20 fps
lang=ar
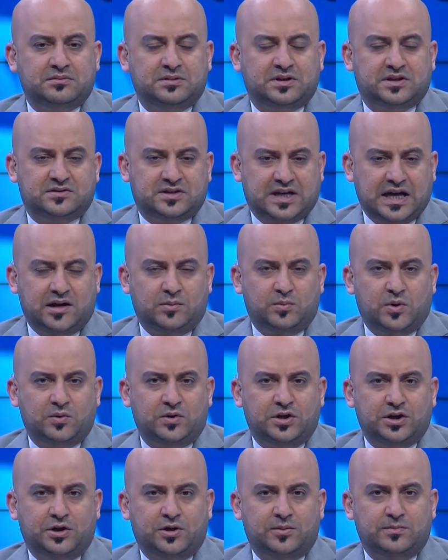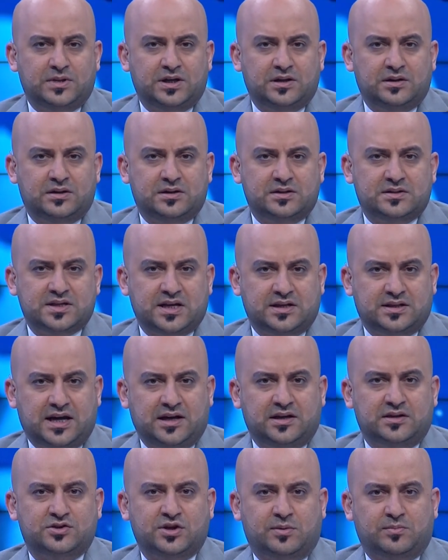تكلموا اليوم السيد
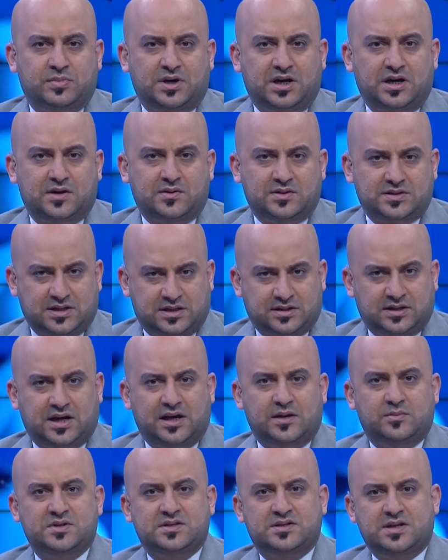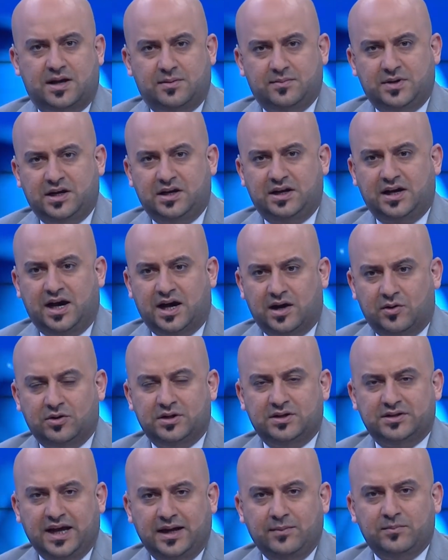علي جبار والسيد غالب الزاملي
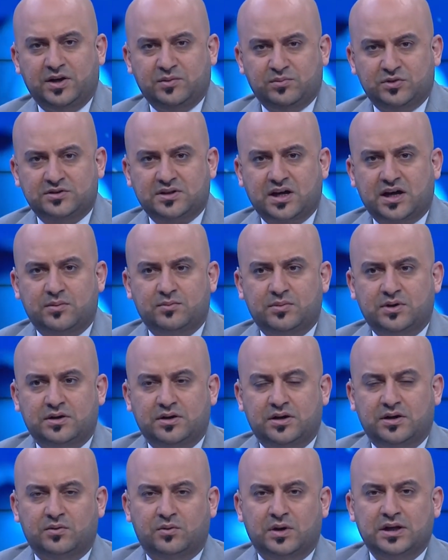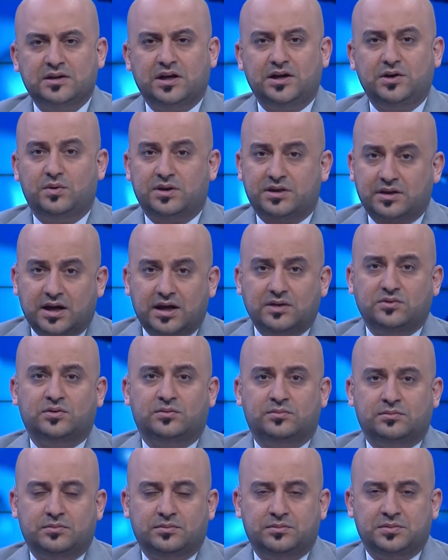حول دعم المنتخب الوطني
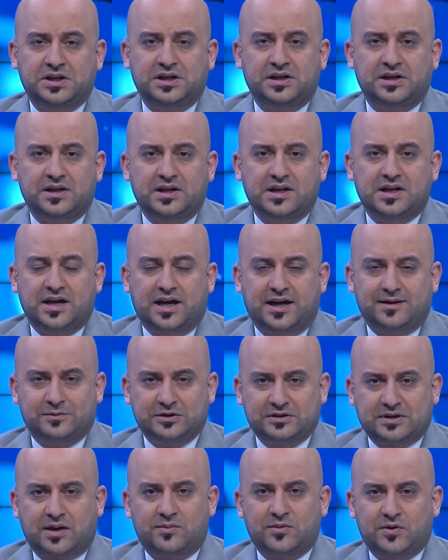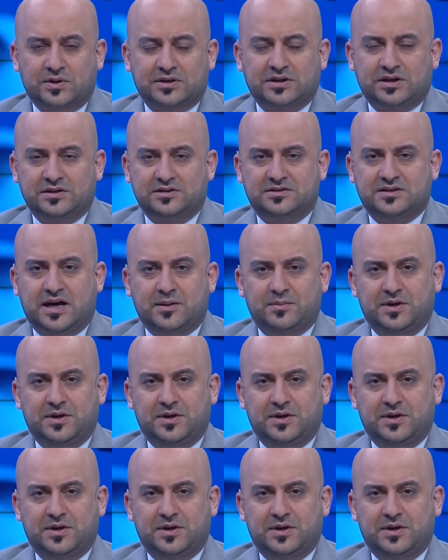وثقتهم بالمنتخب الوطني تابع